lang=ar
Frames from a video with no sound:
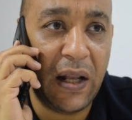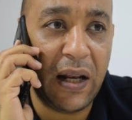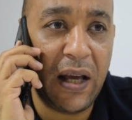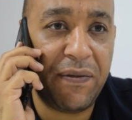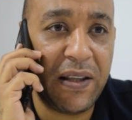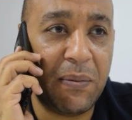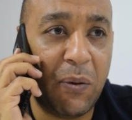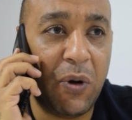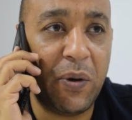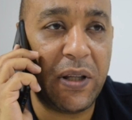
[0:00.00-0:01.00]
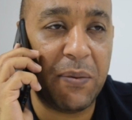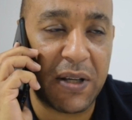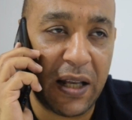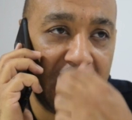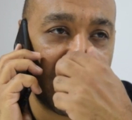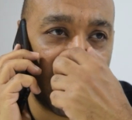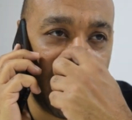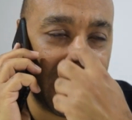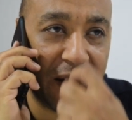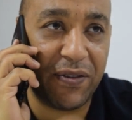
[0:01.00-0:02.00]
لا يا فندم اولويه خليني
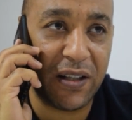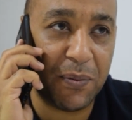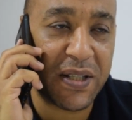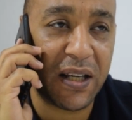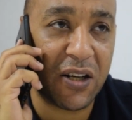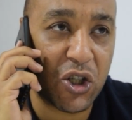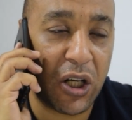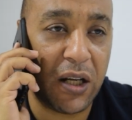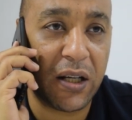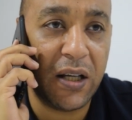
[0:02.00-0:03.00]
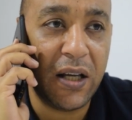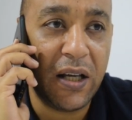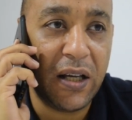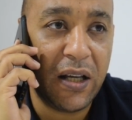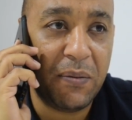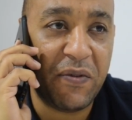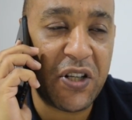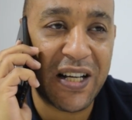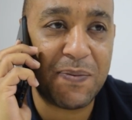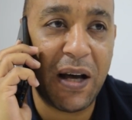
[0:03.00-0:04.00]
اشرح لك يا فندم بس خليني اشرح لك
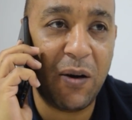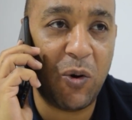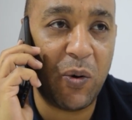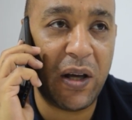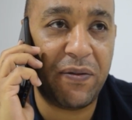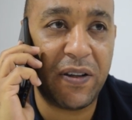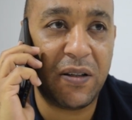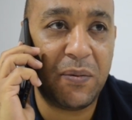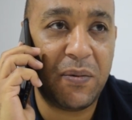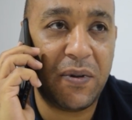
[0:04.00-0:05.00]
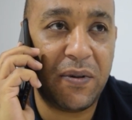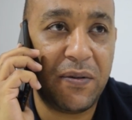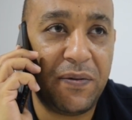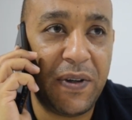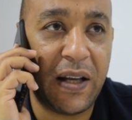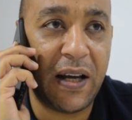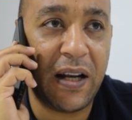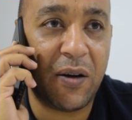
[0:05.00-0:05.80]
مفيش حاجه اسمها اولويه يا فندم في انا